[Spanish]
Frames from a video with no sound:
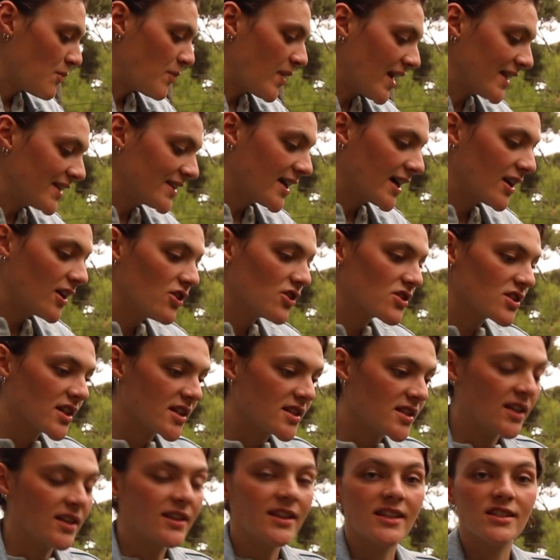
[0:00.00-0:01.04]
plantar los
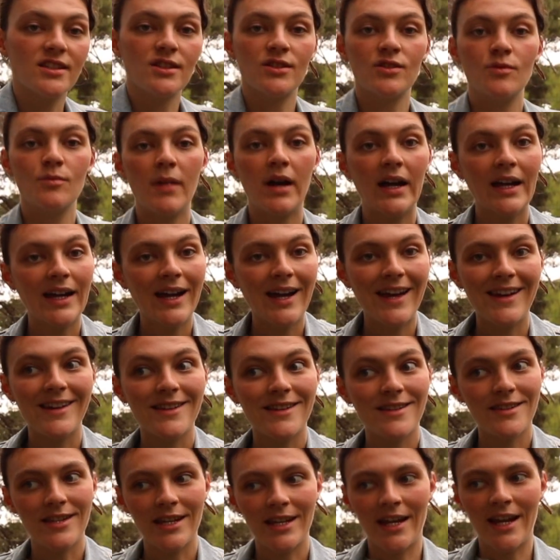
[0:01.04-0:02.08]
guisantes en un bancal
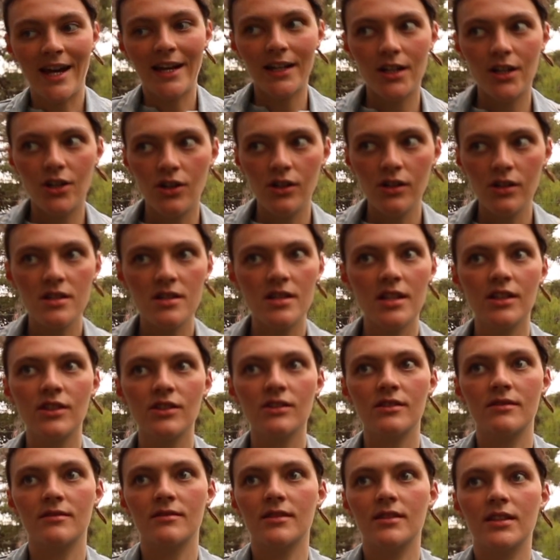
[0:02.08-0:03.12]
sin arco,
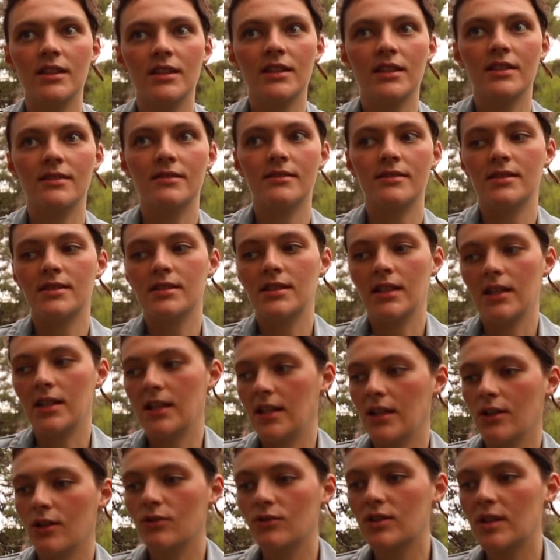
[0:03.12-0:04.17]
sin, sin
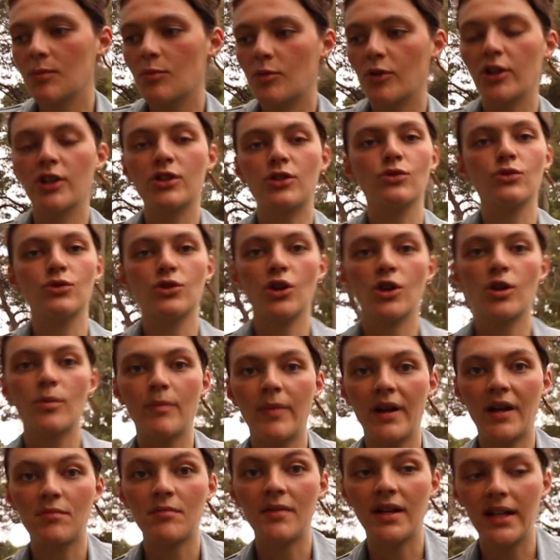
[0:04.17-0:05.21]
ningún tipo de tutor
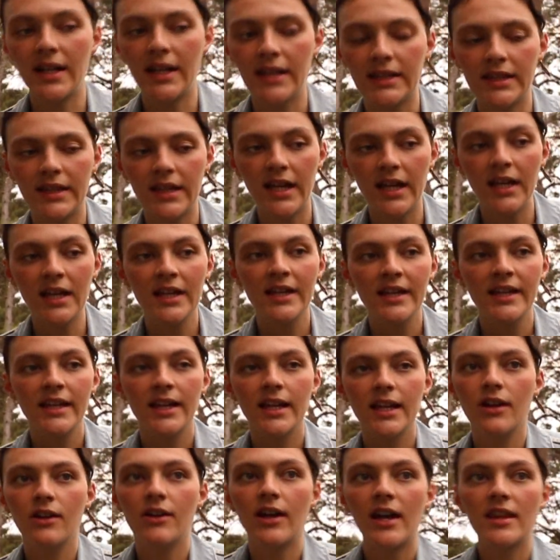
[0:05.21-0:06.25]
permanente
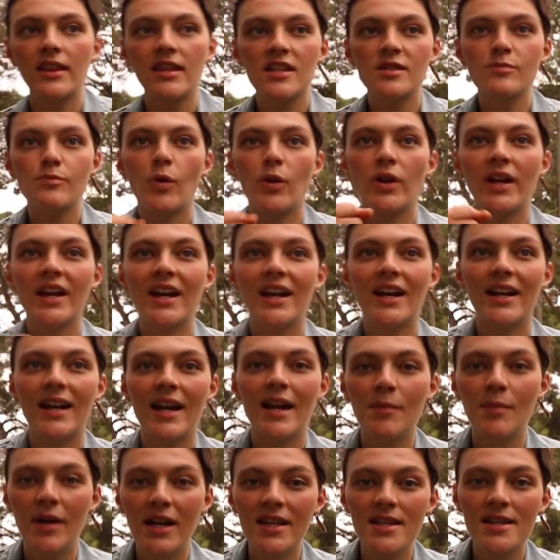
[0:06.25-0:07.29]
y lo que hace es poner
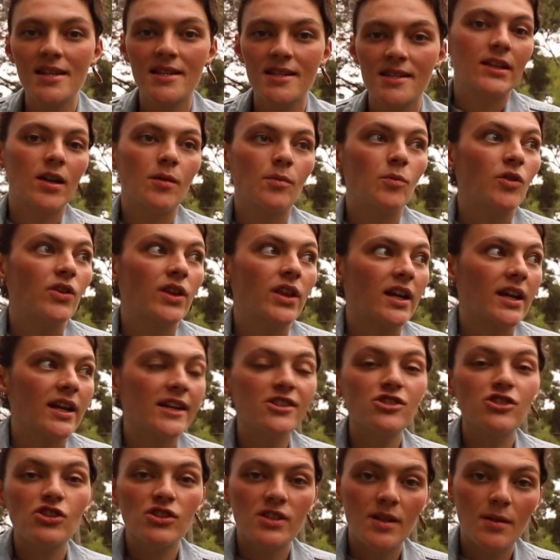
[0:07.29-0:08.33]
ramas como de
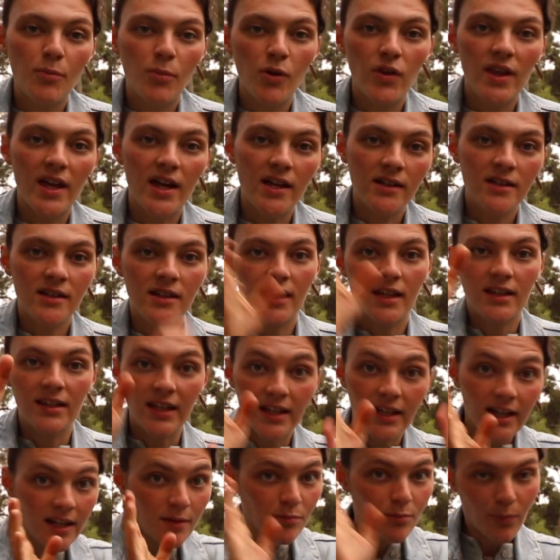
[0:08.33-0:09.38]
restos de poda que
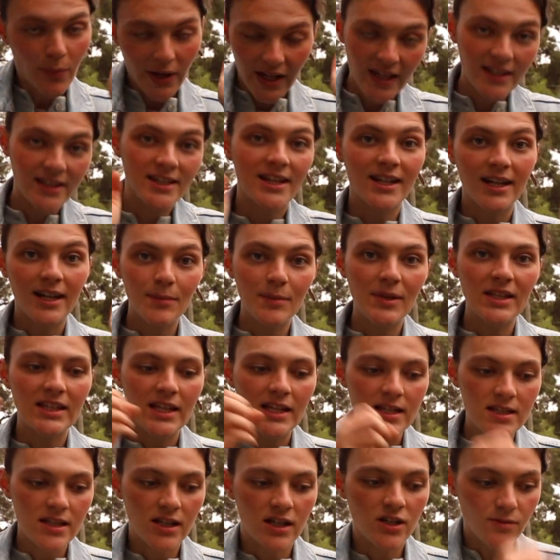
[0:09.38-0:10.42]
tienen pequeñas
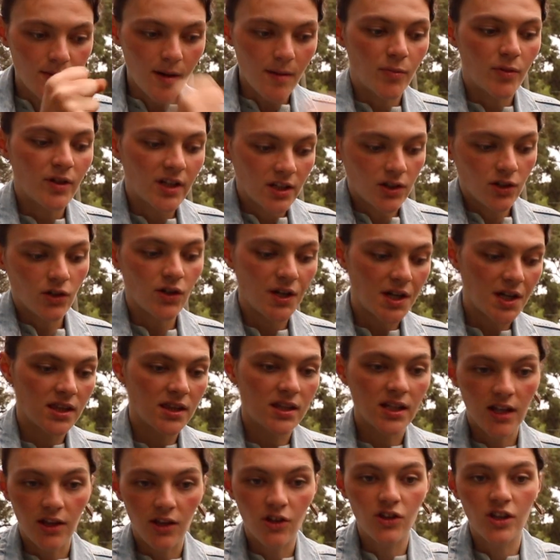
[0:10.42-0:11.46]
ramitas y los va poniendo
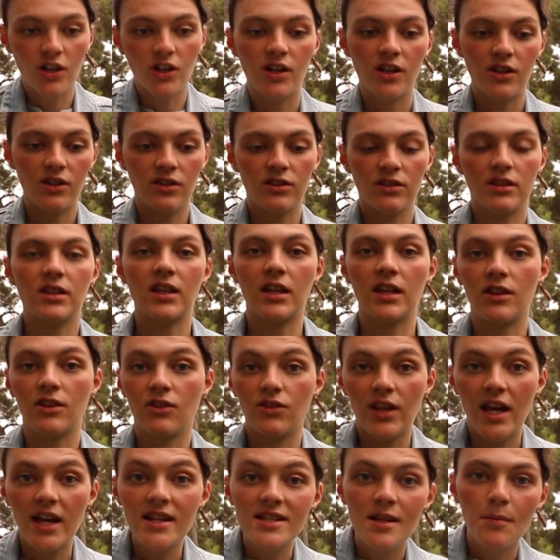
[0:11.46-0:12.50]
entre donde, entre
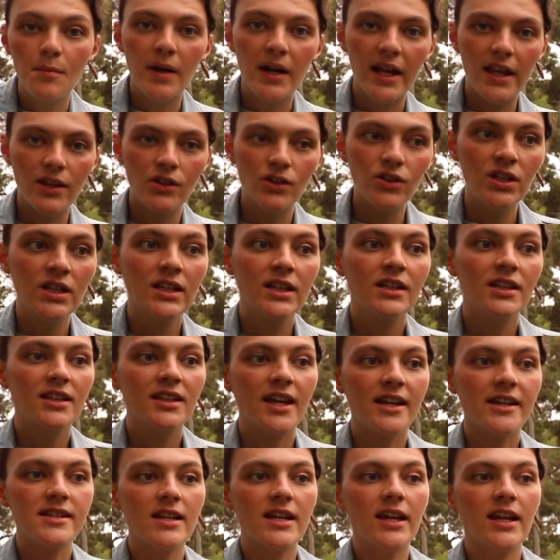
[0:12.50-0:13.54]
donde ha sembrado y
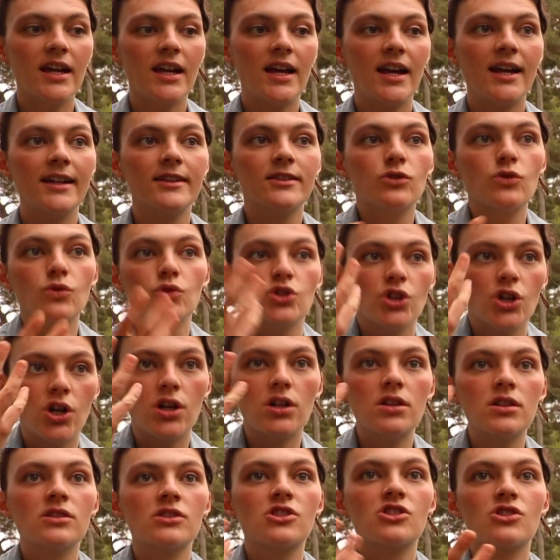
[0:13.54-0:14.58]
así el
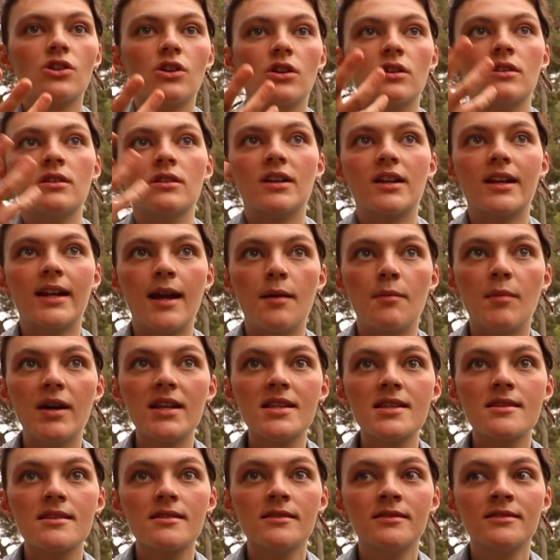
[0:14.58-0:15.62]
tutor son
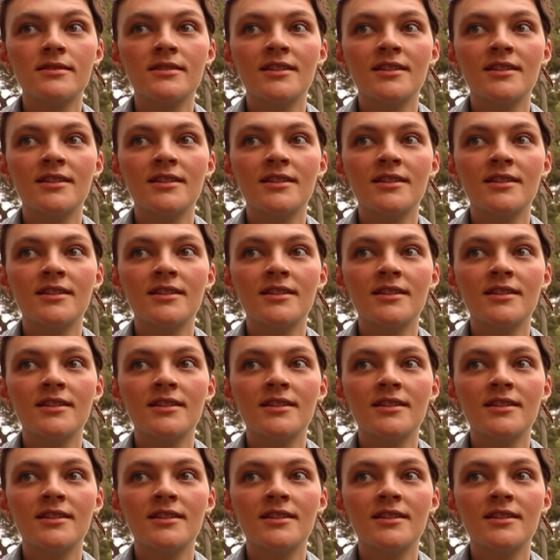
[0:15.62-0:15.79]
ramas